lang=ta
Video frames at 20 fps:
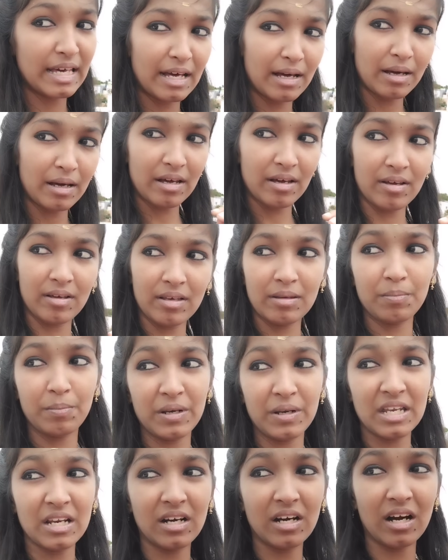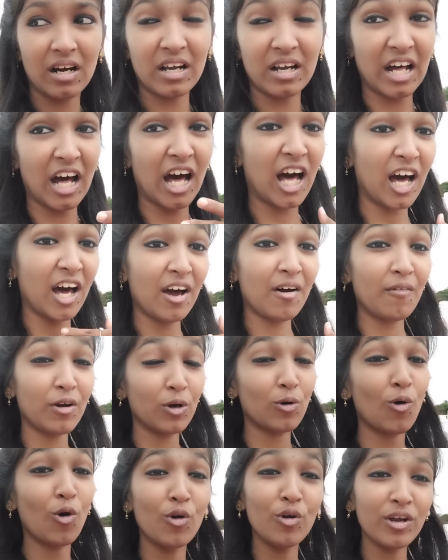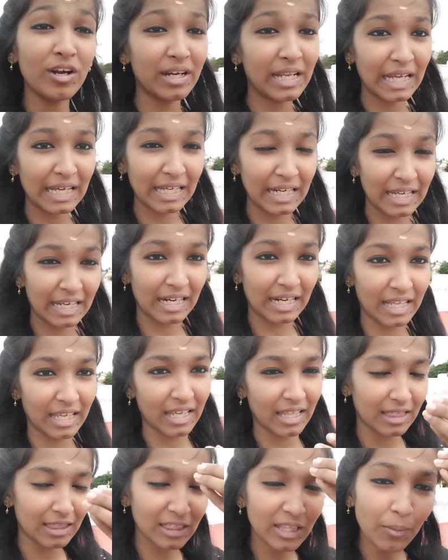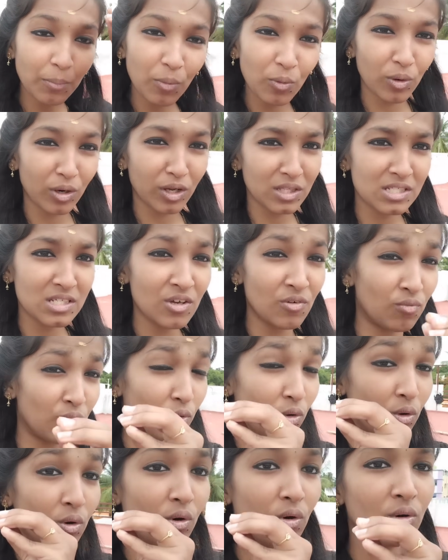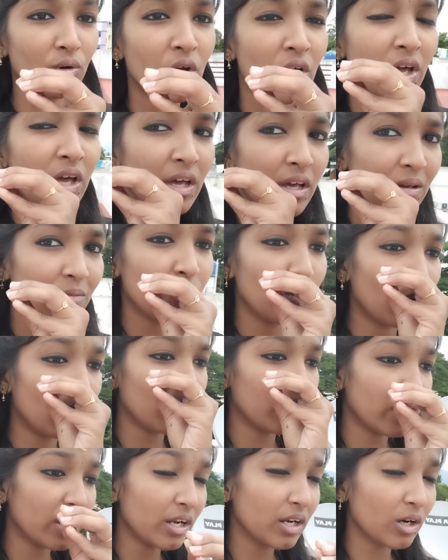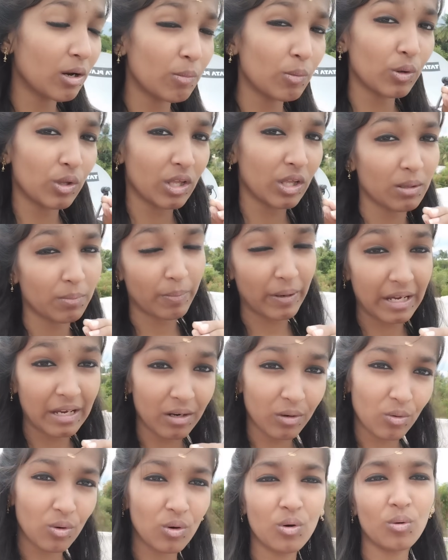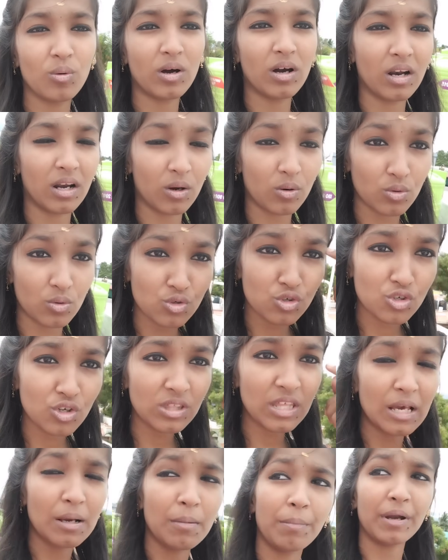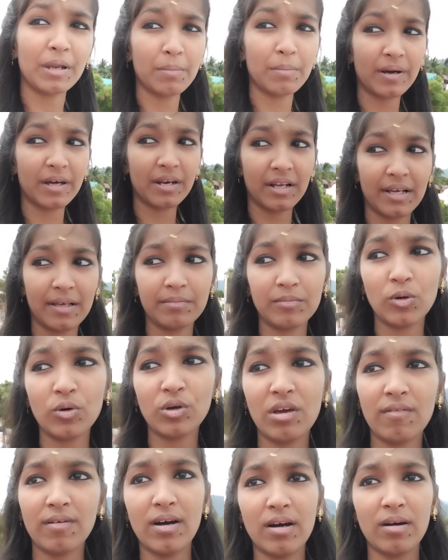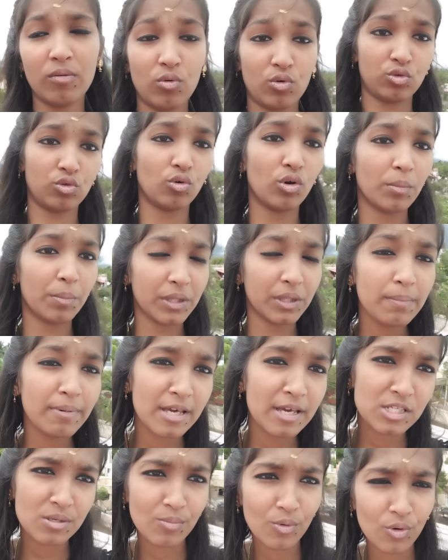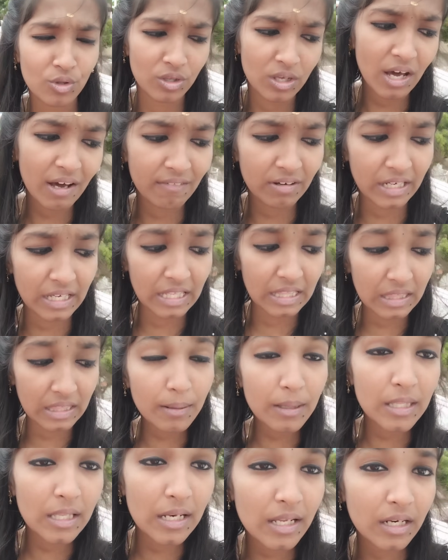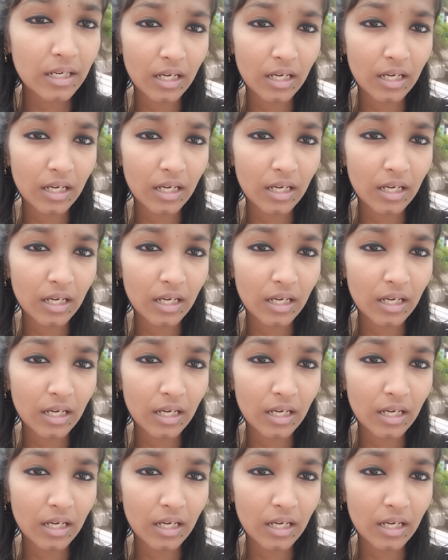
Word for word: ஏன் இப்படி இருக்கா நான் அவனை கொண்டுட்டேங்கிறீங்களே எந்த பொண்ணாச்சு இவ்வளோ இவ்வளோ இதாக இருக்கும்போது அந்த பையனை கொள்ளுவாங்களா கொஞ்சம் திங்க் பண்ணி பாருங்கள் ஓகேவா ஒருத்தவங்களை பற்றி பேசும்போது அவங்க என்ன இதில்